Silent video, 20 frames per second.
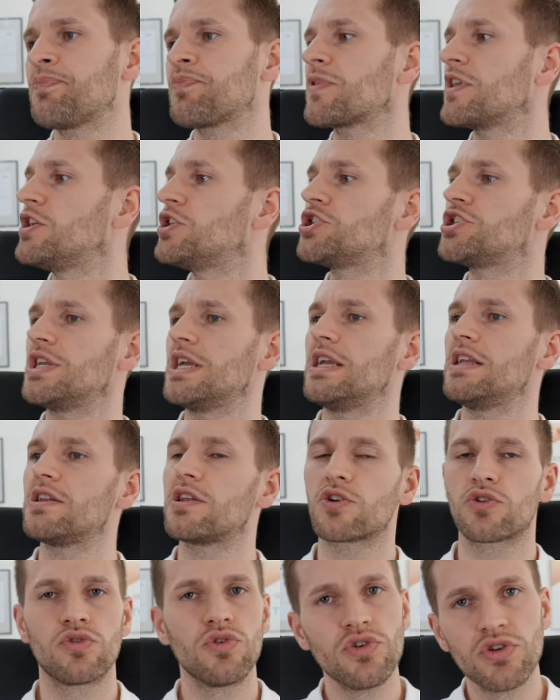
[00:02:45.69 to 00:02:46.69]
ich stehe in
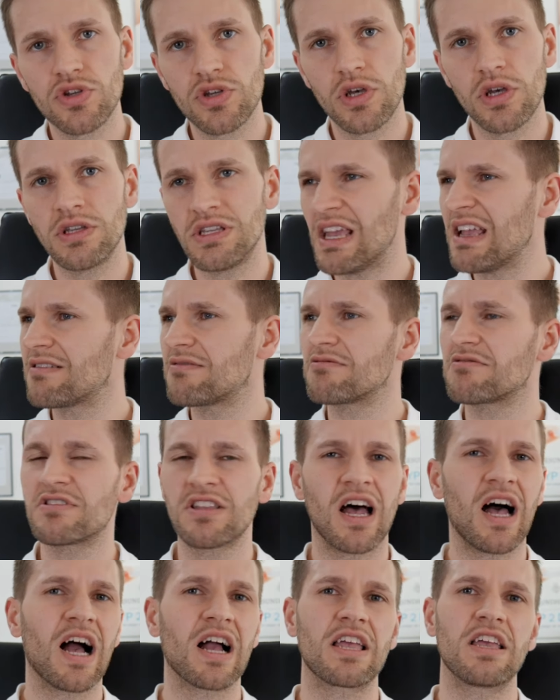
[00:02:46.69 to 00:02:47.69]
der Küche jeden
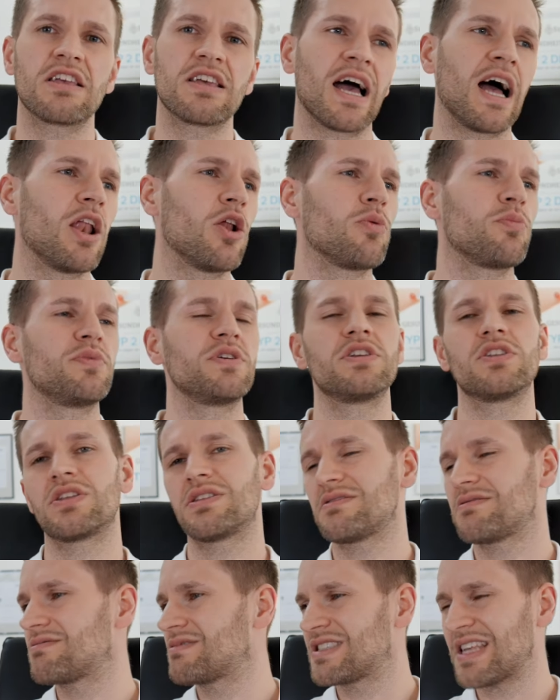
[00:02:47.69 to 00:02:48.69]
Tag, egal ob ich
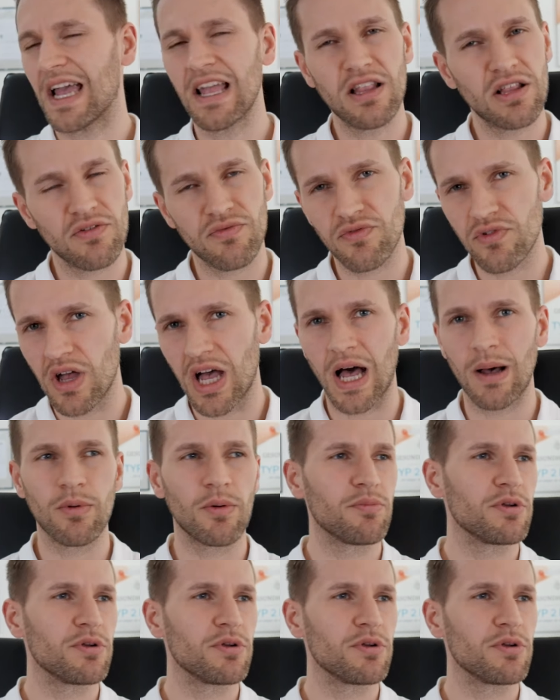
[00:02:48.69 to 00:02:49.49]
Zeit dafür habe,